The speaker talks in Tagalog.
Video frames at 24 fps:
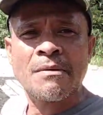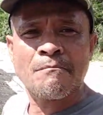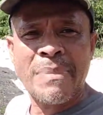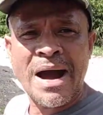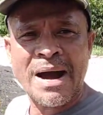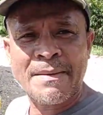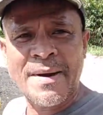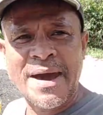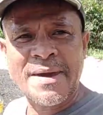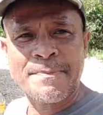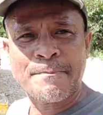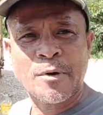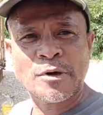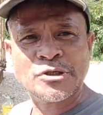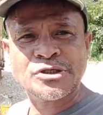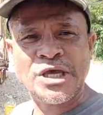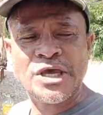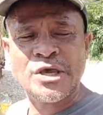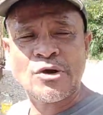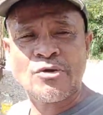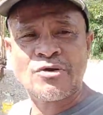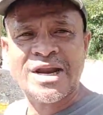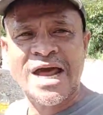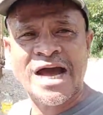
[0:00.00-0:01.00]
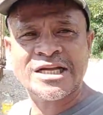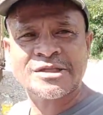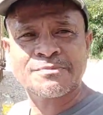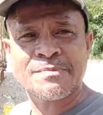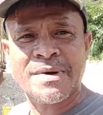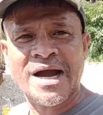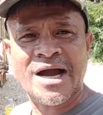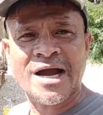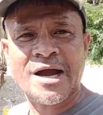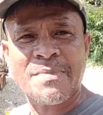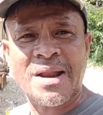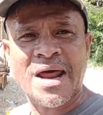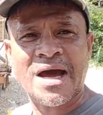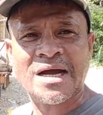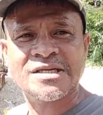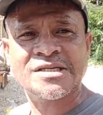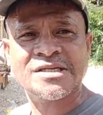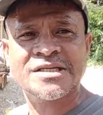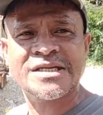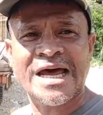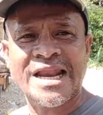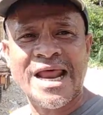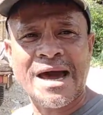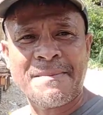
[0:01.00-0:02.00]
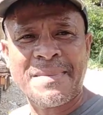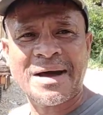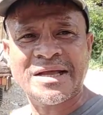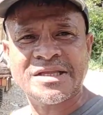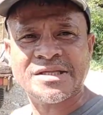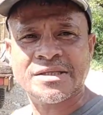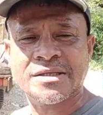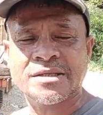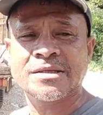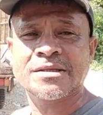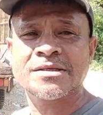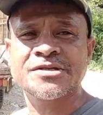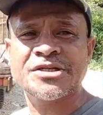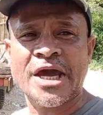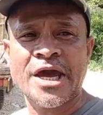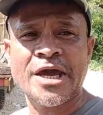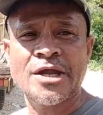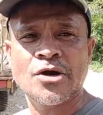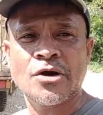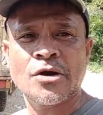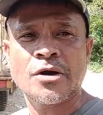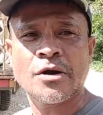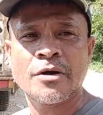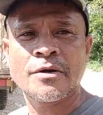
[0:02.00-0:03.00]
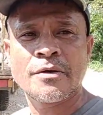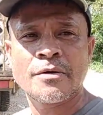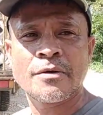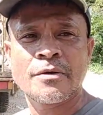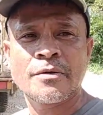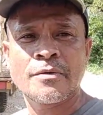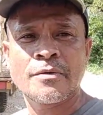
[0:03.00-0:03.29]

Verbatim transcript: Babay po sa inyong lahat mga kablogs. Salamat sa inyo.